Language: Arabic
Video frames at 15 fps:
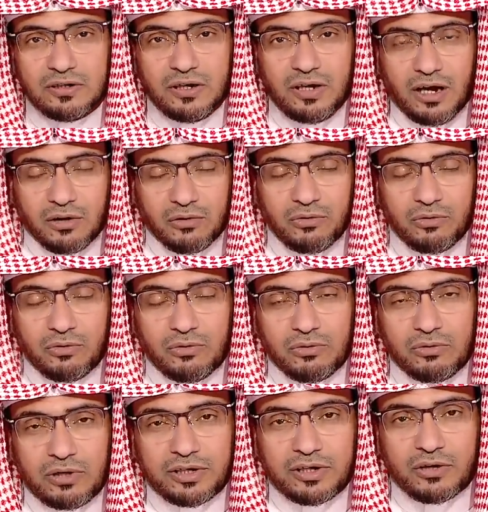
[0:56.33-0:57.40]
الحق
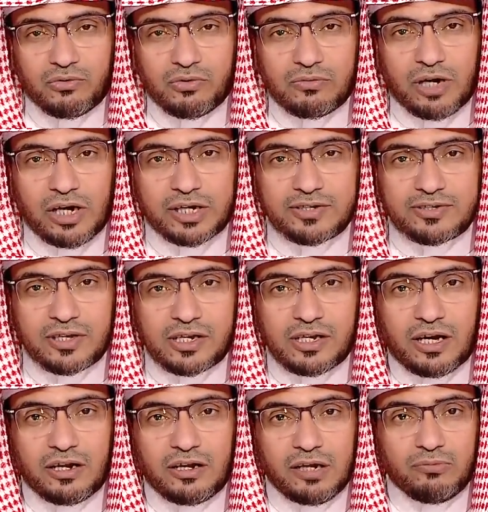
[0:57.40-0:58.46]
يعني أكون معك
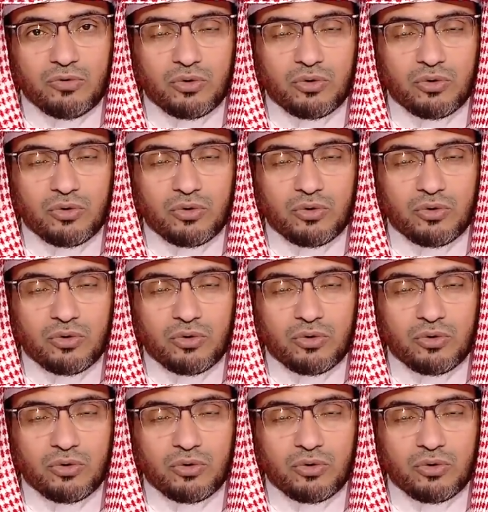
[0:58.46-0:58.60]
صريحا لم